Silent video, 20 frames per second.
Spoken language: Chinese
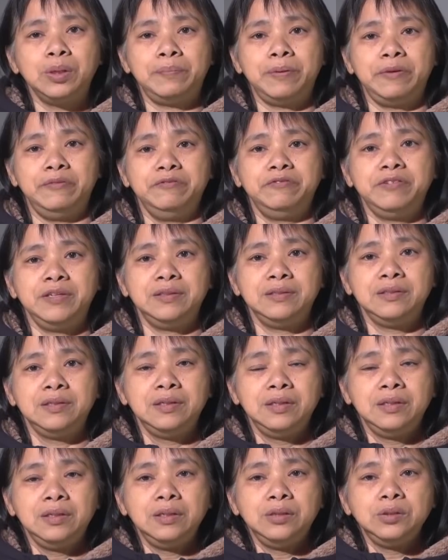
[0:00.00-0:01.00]
的本分，
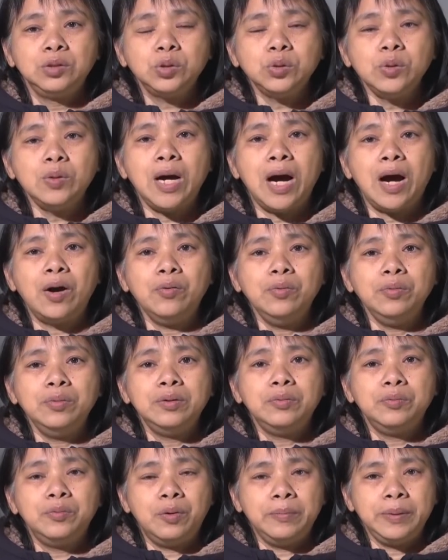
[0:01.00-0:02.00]
做
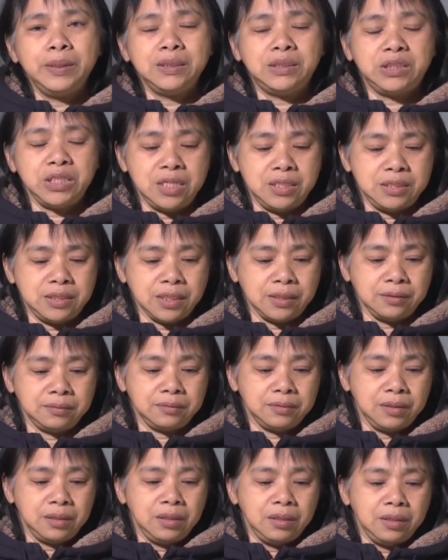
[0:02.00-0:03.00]
好我们的见证，
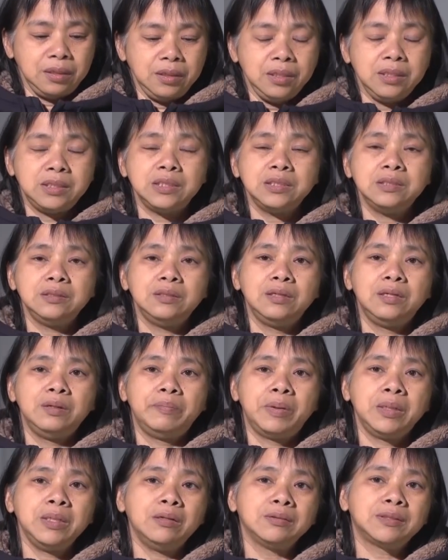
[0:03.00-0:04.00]
以及
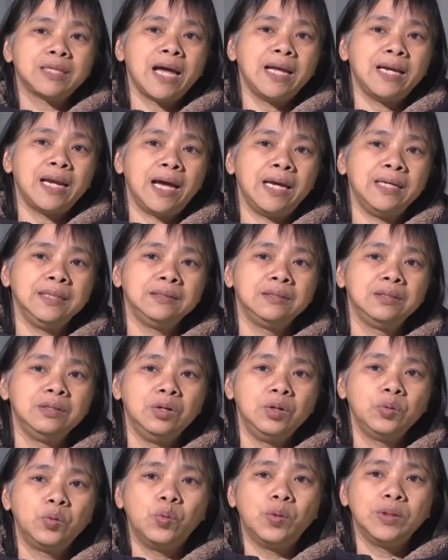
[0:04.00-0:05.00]
没有带来
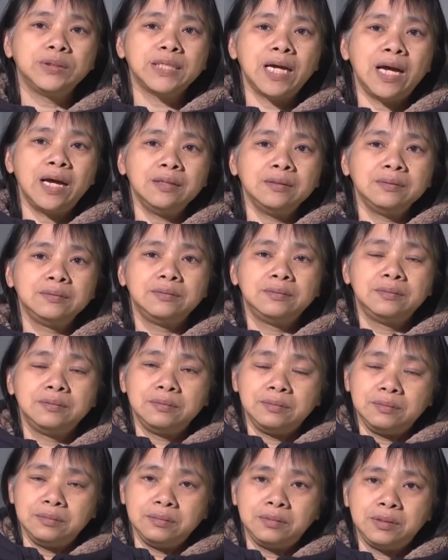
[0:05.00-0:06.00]
国家
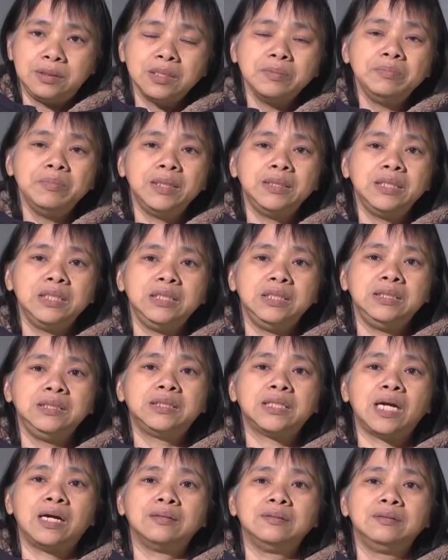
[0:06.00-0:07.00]
正面的影
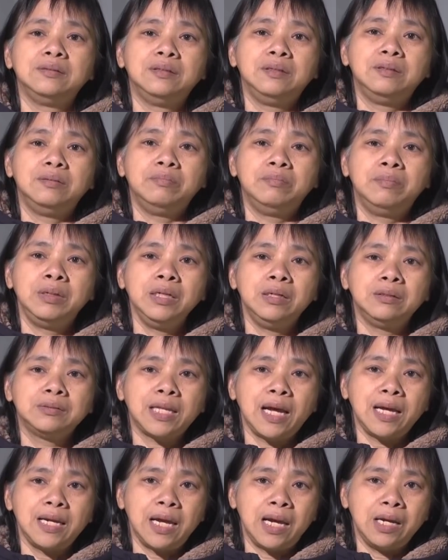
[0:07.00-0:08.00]
响，没有
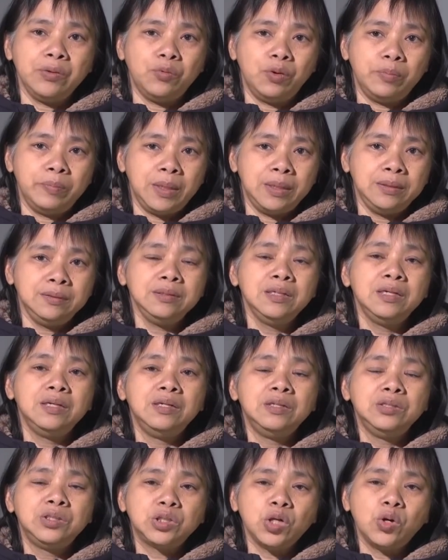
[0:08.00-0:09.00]
带来我们
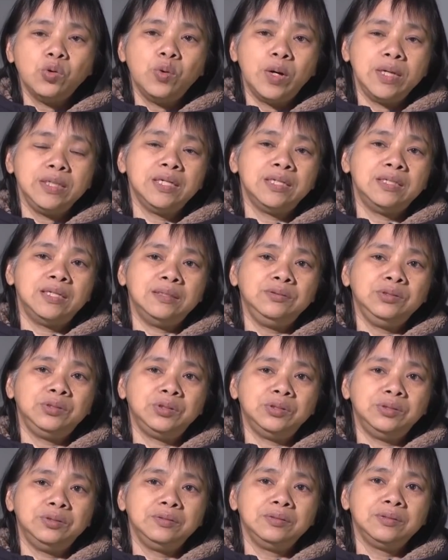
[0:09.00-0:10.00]
周围的人
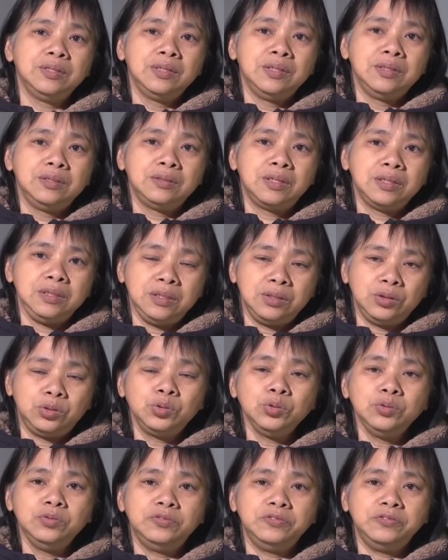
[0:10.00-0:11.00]
群的一个
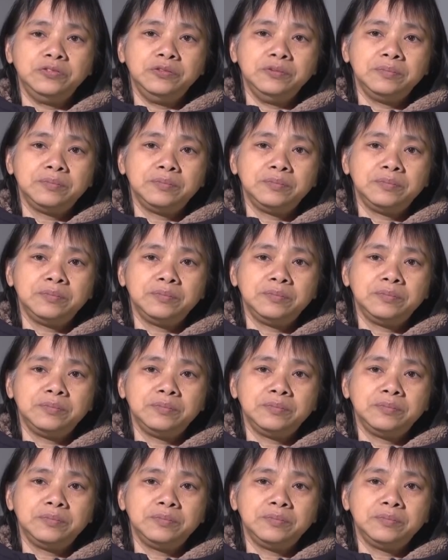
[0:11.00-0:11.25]
祝福。